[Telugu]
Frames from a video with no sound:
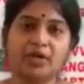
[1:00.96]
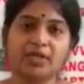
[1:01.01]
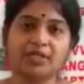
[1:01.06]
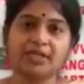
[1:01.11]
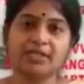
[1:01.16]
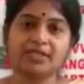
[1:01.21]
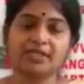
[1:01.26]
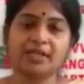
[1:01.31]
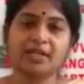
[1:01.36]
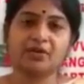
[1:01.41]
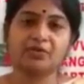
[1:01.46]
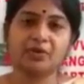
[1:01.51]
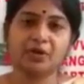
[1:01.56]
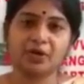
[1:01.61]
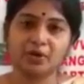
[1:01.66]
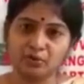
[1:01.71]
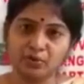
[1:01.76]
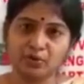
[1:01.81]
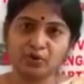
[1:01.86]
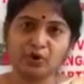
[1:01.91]
కూడా చేసినటువంటి
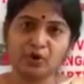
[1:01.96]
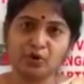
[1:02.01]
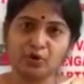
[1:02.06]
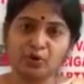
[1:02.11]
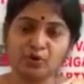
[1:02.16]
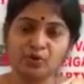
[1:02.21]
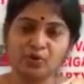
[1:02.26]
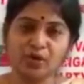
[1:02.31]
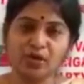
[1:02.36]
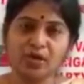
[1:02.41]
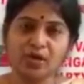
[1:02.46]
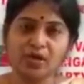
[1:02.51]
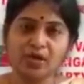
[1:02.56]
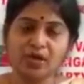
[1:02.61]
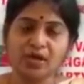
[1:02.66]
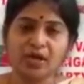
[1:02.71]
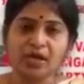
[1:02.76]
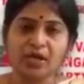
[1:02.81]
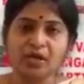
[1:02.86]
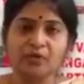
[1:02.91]
ఉద్యోగులు
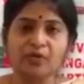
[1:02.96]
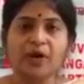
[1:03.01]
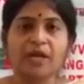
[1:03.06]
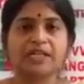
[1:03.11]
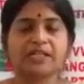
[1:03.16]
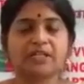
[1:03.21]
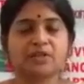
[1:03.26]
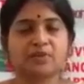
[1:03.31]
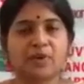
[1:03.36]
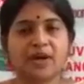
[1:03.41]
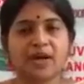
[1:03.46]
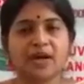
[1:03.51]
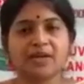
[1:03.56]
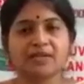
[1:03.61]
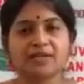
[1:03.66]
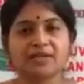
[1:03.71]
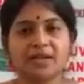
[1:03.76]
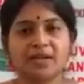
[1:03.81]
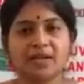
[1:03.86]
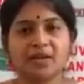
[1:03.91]
ఇవాళ
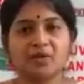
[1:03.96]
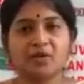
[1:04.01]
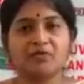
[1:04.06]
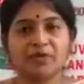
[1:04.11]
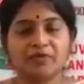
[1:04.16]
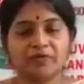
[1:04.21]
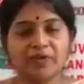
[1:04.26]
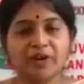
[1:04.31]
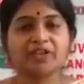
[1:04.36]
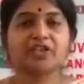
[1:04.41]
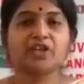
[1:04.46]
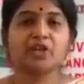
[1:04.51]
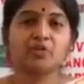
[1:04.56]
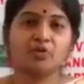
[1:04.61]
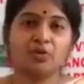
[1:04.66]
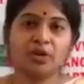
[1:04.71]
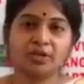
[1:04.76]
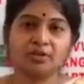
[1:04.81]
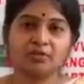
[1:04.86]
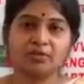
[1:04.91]
స్వరాష్ట్రంలో వివక్షకు
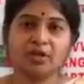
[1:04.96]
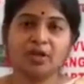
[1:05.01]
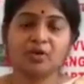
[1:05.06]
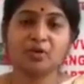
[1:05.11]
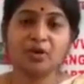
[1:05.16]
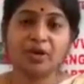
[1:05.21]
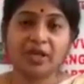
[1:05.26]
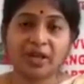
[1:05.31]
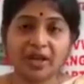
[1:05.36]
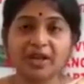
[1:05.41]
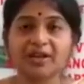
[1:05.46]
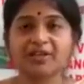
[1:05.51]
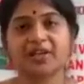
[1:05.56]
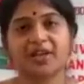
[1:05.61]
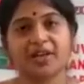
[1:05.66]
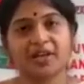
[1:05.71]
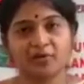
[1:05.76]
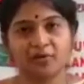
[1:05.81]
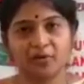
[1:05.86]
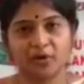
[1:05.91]
గురవుతున్నారు
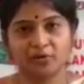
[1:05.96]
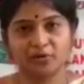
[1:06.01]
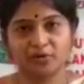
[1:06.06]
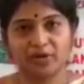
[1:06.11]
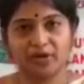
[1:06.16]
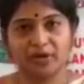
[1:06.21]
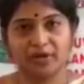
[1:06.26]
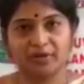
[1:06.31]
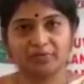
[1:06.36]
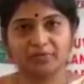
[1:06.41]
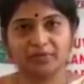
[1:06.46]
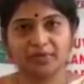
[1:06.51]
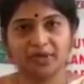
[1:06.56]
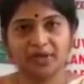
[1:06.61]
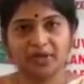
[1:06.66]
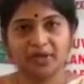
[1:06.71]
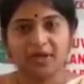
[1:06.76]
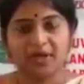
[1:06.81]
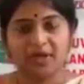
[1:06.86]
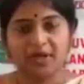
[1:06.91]
నిర్లక్ష్యానికి గురవుతున్నారు
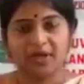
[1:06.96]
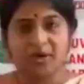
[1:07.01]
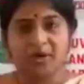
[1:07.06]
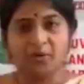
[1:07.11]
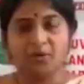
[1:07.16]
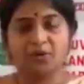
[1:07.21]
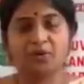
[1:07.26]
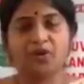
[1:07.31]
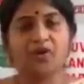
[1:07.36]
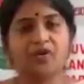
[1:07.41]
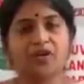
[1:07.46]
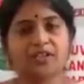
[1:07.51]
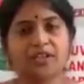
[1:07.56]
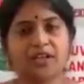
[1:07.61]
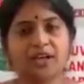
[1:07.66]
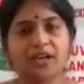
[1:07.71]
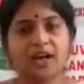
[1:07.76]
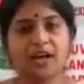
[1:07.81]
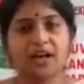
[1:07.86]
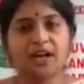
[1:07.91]
ఉద్యోగ
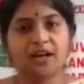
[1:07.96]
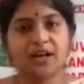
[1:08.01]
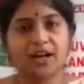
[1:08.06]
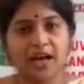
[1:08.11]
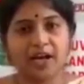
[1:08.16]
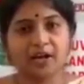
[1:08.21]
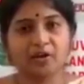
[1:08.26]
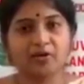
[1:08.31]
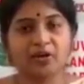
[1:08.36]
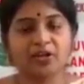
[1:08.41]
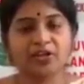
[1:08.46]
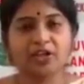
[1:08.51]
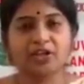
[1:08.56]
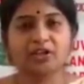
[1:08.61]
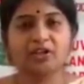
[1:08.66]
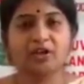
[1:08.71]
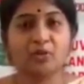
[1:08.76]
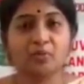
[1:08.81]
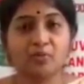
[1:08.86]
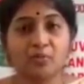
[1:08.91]
సంఘాల నాయకుల
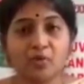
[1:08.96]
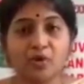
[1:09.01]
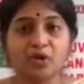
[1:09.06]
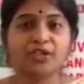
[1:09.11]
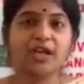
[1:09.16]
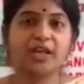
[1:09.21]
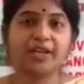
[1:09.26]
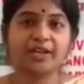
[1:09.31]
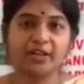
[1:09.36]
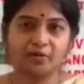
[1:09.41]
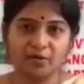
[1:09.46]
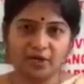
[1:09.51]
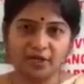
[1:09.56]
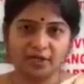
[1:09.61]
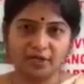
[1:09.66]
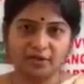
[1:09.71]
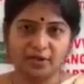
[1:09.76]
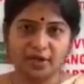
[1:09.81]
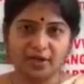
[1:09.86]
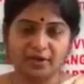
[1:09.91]
చేతిలో మోసానికి
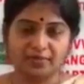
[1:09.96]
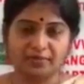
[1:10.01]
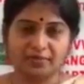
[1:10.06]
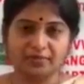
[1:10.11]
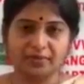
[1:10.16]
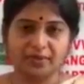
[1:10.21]
గురవుతున్నారు